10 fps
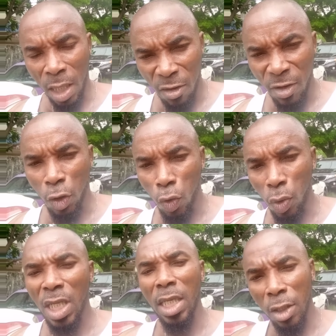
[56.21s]
qui veut toujours
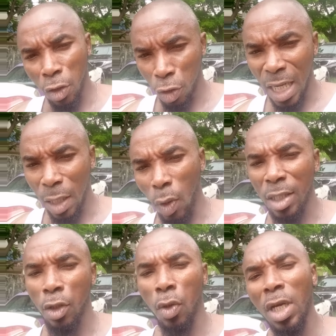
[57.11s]
dire sujet
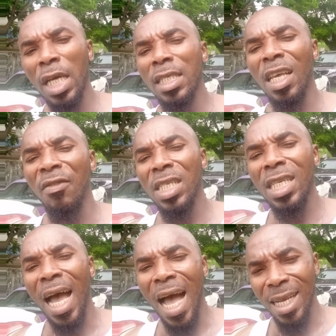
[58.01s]
d'adoration. Ça veut
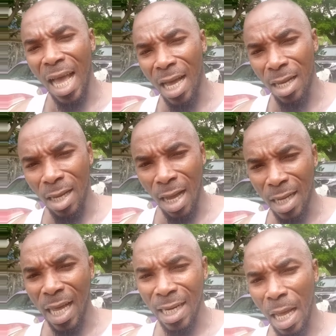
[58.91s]
dire Allah
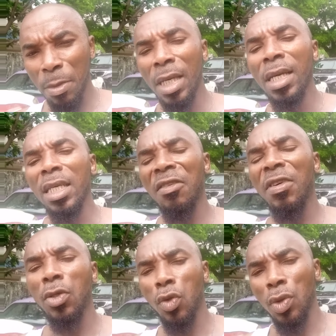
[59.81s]
en arabe qui
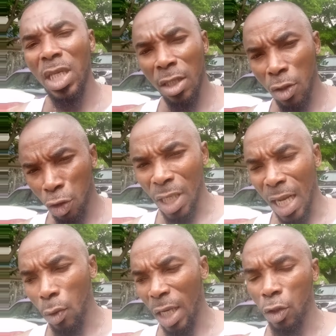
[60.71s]
veut toujours dire sujet
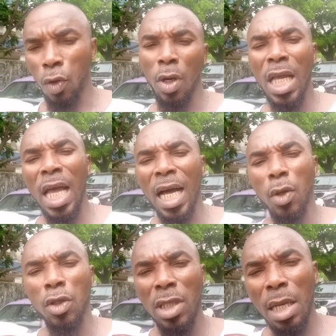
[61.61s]
d'adoration.
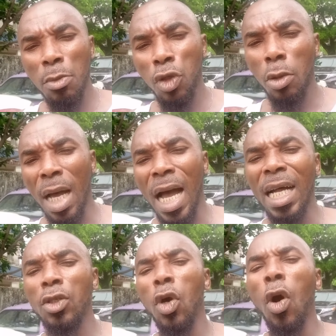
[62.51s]
Alors si un musulman
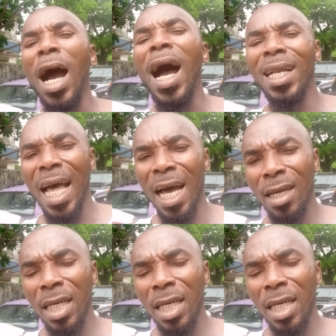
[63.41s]
adore Allah,